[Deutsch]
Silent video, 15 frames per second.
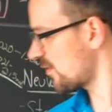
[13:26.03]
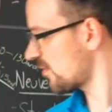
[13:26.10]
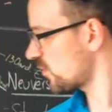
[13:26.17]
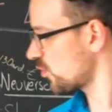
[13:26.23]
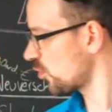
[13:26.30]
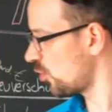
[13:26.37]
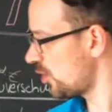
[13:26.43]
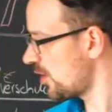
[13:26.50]
ist
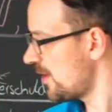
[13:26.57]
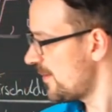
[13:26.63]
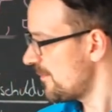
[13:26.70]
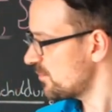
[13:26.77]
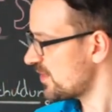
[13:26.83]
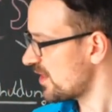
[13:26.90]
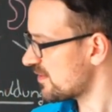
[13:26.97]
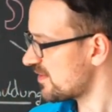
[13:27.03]
es so,
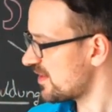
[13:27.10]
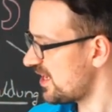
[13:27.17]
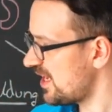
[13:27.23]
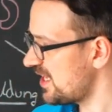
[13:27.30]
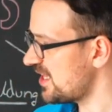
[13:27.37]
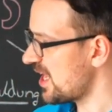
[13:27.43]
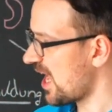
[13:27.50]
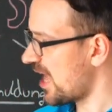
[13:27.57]
dass
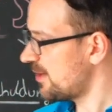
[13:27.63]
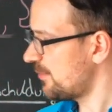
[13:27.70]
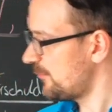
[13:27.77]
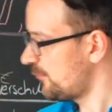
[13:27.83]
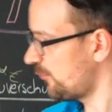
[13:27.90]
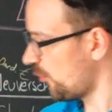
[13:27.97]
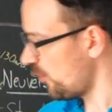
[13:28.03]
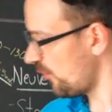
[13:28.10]
in
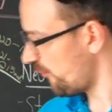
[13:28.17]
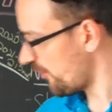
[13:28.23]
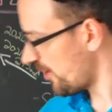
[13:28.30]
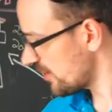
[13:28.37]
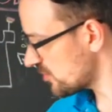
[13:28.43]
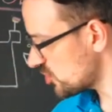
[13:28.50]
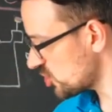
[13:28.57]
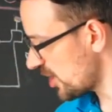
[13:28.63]
einem
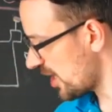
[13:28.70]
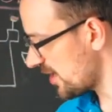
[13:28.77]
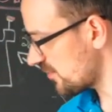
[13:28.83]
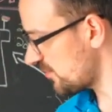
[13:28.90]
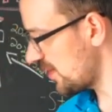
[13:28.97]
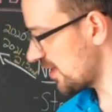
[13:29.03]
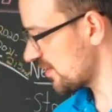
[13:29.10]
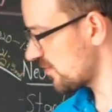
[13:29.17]

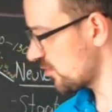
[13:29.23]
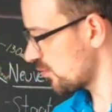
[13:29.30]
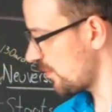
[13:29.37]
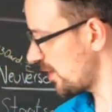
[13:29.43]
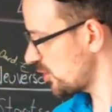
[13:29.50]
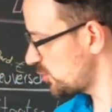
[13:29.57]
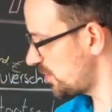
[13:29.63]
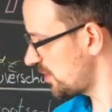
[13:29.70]
Wohlfahrtsstaat wie jetzt zum
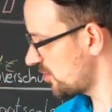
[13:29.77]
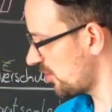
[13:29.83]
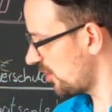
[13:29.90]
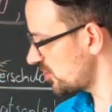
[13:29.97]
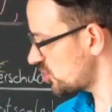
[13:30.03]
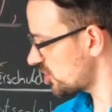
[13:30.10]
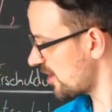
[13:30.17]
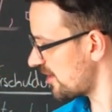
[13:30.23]
Beispiel
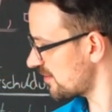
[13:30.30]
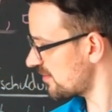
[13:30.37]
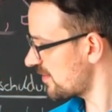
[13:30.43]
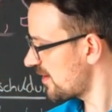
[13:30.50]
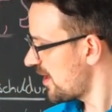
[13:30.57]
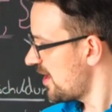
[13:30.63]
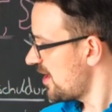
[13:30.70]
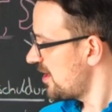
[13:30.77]

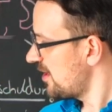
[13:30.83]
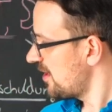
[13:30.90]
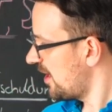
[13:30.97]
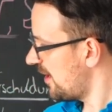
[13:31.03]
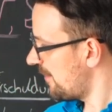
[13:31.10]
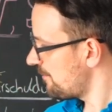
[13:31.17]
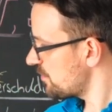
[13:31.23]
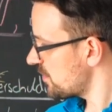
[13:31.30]
Deutschland
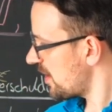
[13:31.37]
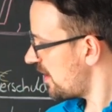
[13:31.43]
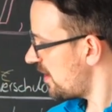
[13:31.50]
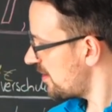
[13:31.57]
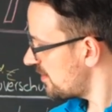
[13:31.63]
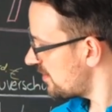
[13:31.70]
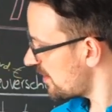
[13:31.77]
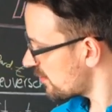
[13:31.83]
ähm,
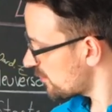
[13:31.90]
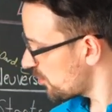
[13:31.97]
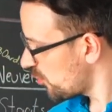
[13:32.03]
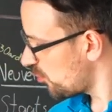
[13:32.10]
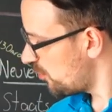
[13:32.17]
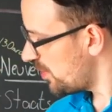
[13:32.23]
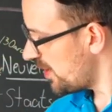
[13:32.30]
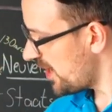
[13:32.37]
äh, das
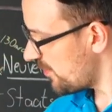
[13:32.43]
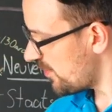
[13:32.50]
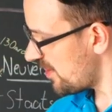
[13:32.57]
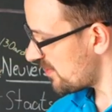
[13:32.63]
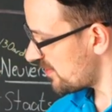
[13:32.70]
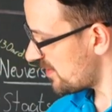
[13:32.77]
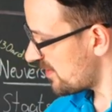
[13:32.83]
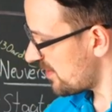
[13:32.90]
Problem
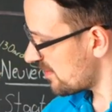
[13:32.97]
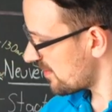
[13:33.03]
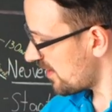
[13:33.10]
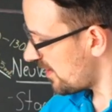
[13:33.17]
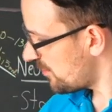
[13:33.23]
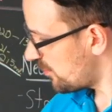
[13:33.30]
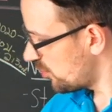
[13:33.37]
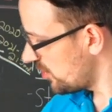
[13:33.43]
ist, dass
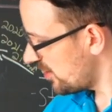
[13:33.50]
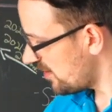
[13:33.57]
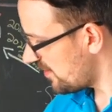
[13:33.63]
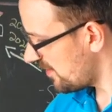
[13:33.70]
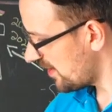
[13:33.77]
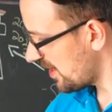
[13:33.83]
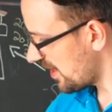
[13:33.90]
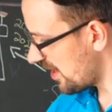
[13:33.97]

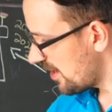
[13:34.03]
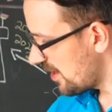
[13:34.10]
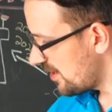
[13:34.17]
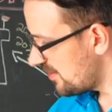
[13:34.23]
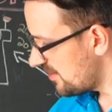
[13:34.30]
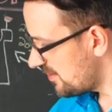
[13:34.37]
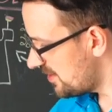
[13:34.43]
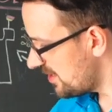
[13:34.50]
Politiker,
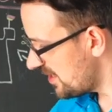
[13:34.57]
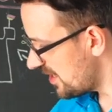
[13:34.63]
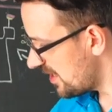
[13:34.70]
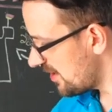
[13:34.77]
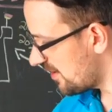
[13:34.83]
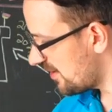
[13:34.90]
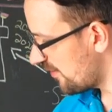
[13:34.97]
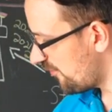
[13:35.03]

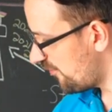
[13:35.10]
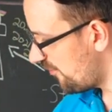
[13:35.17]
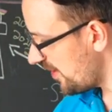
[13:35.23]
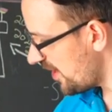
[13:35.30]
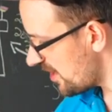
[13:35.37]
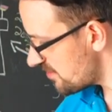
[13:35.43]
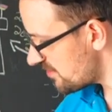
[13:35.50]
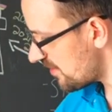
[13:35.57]
die
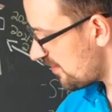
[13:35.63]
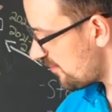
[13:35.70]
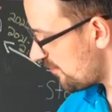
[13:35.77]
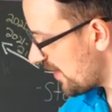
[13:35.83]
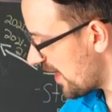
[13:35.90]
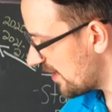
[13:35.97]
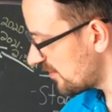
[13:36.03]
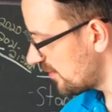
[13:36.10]
gewählt
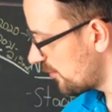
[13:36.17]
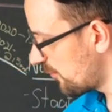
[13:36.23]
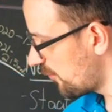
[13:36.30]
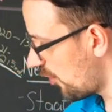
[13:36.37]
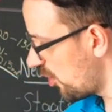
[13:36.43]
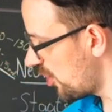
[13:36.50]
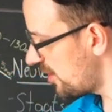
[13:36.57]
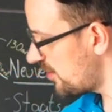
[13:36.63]
werden
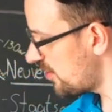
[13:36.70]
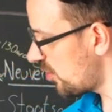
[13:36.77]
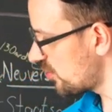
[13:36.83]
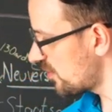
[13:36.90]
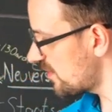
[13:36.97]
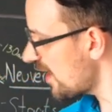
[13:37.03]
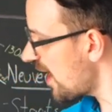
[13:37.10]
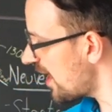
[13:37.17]
wollen
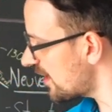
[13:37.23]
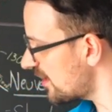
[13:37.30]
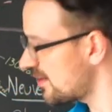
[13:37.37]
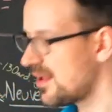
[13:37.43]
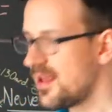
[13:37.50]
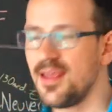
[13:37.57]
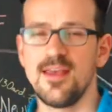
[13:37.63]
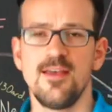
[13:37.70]
und
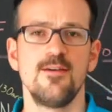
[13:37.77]
sagen,